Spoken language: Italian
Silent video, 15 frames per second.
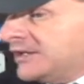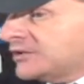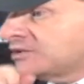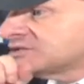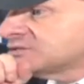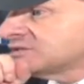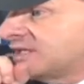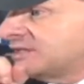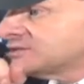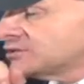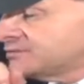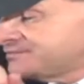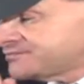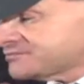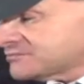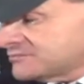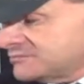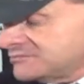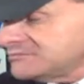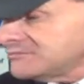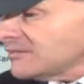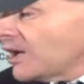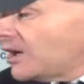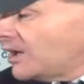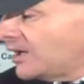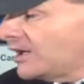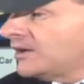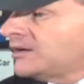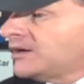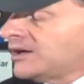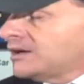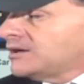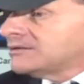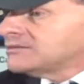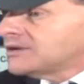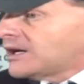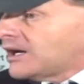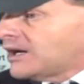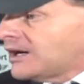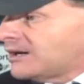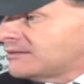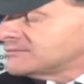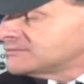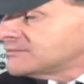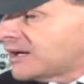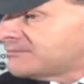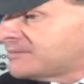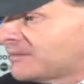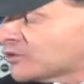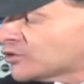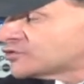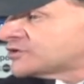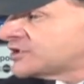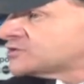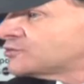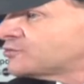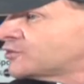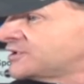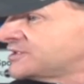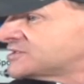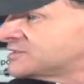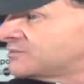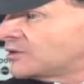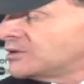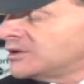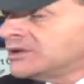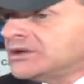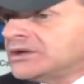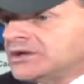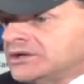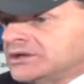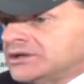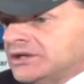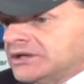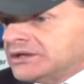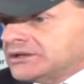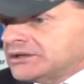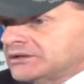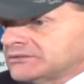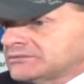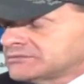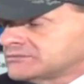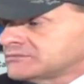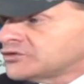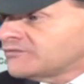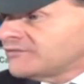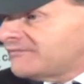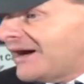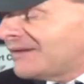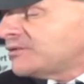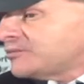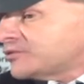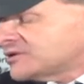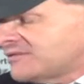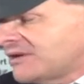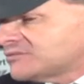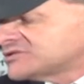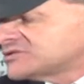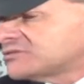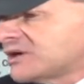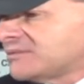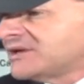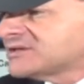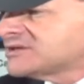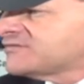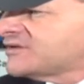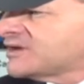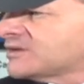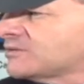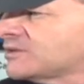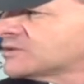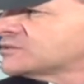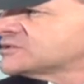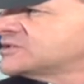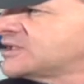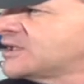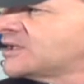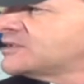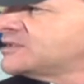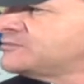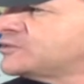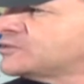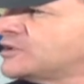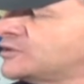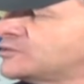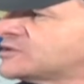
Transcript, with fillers: in questo senso eh, abbiamo concesso pochissimo dovevamo e potevamo sicuramente fare qualcosina in più negli